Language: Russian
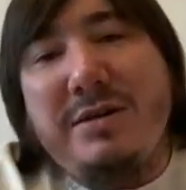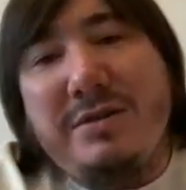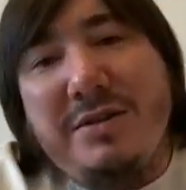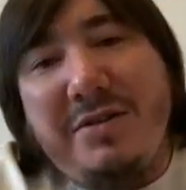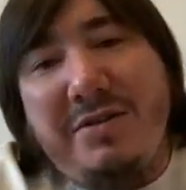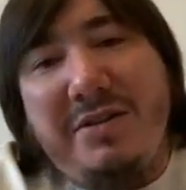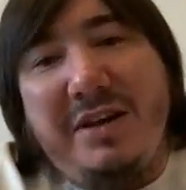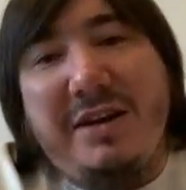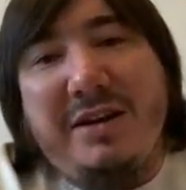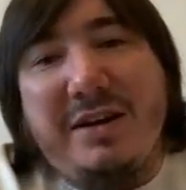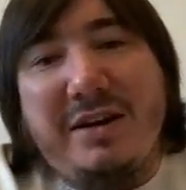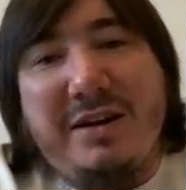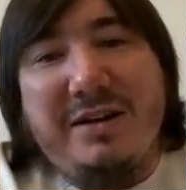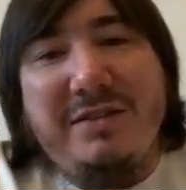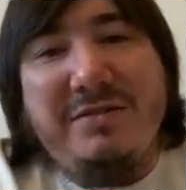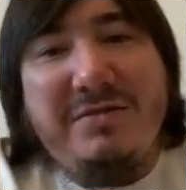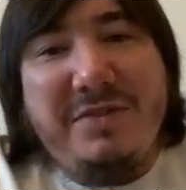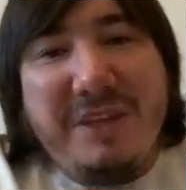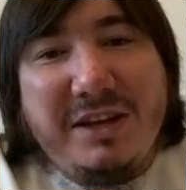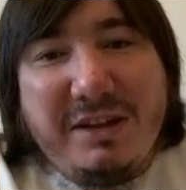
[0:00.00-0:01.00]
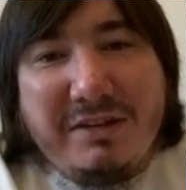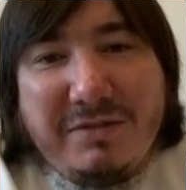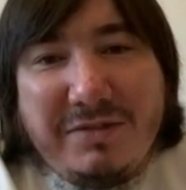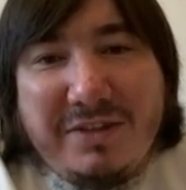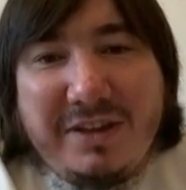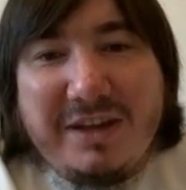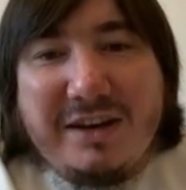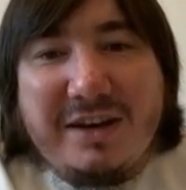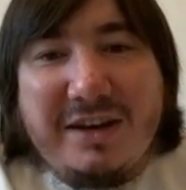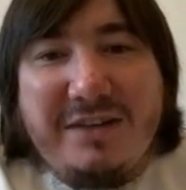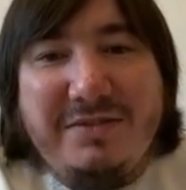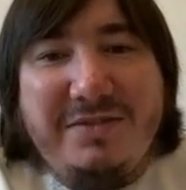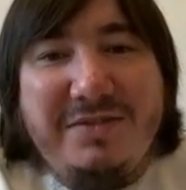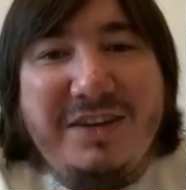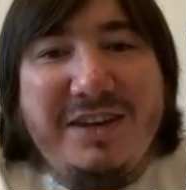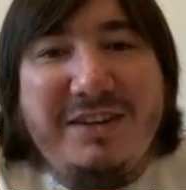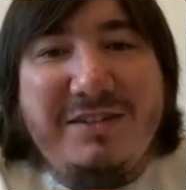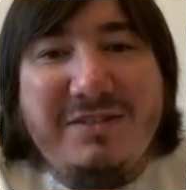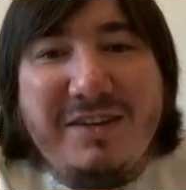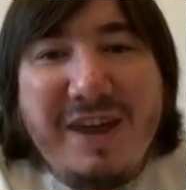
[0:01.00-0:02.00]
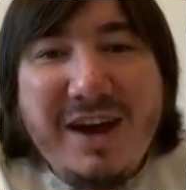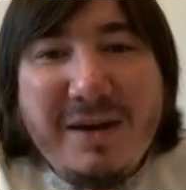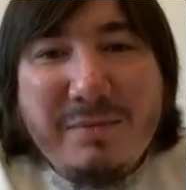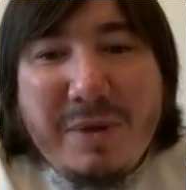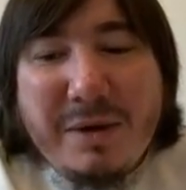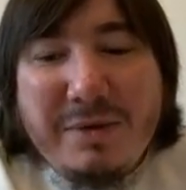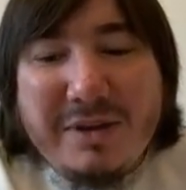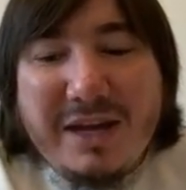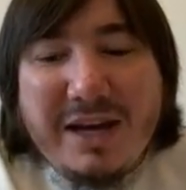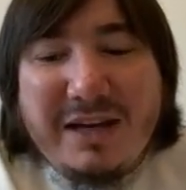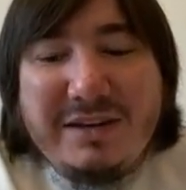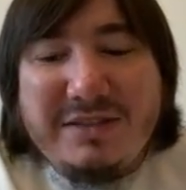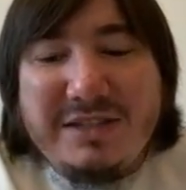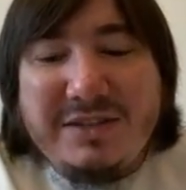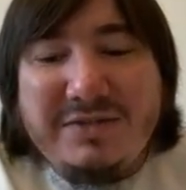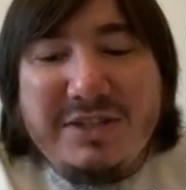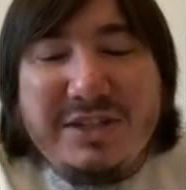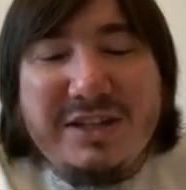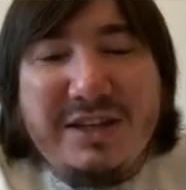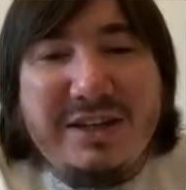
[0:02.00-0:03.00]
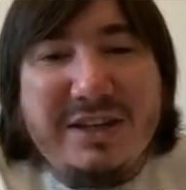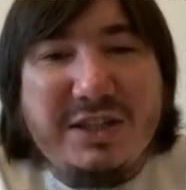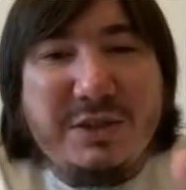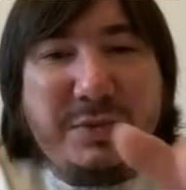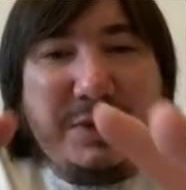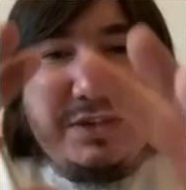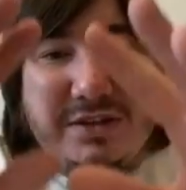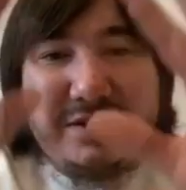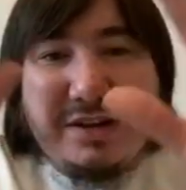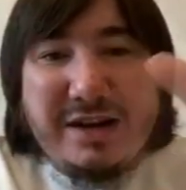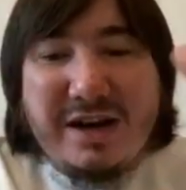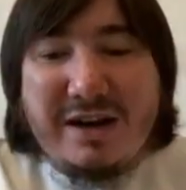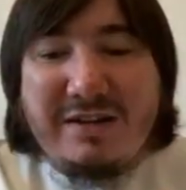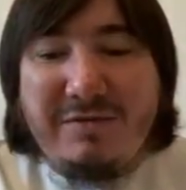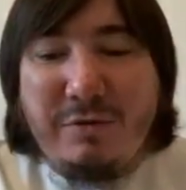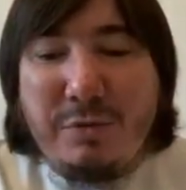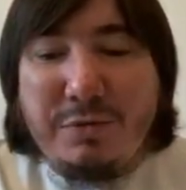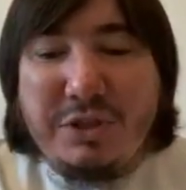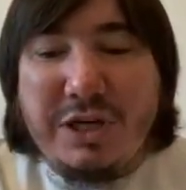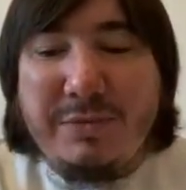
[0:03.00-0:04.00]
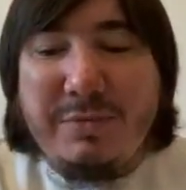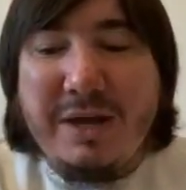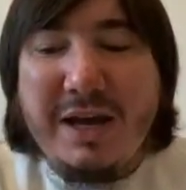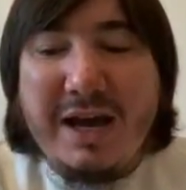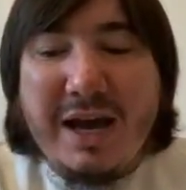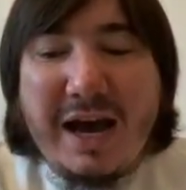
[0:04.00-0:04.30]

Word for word: зикрах, видов зикра, видов поминаний Всевышнего Аллаха Субхану как в общем,